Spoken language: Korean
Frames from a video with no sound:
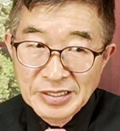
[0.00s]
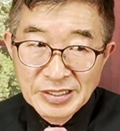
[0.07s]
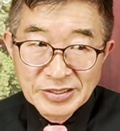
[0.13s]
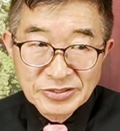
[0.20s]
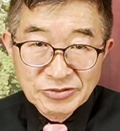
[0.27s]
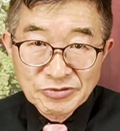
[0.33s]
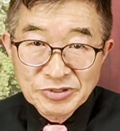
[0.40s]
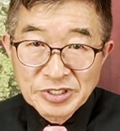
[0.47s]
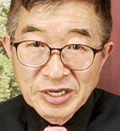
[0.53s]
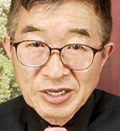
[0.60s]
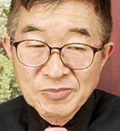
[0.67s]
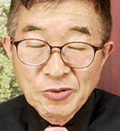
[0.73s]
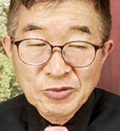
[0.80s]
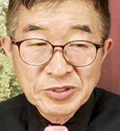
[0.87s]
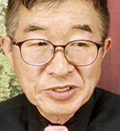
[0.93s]
이
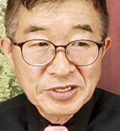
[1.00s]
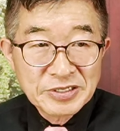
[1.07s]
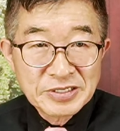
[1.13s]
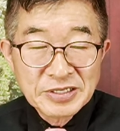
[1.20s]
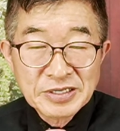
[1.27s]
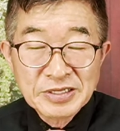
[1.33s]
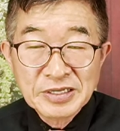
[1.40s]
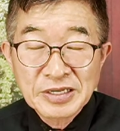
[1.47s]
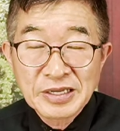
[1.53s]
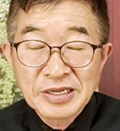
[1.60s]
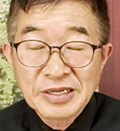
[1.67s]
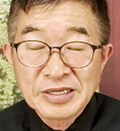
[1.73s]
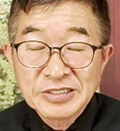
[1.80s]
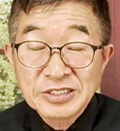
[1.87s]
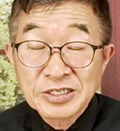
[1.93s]
숫자를 보는 것이
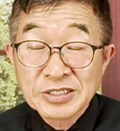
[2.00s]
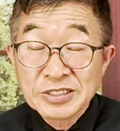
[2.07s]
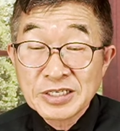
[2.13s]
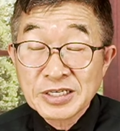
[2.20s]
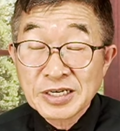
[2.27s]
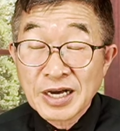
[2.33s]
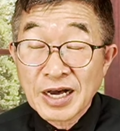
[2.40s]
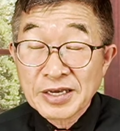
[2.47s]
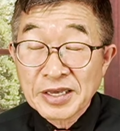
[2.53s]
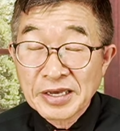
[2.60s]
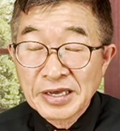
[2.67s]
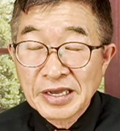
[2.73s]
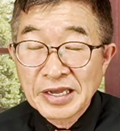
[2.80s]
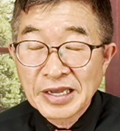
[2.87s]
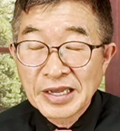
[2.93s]

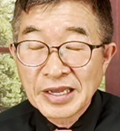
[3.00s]
정직하게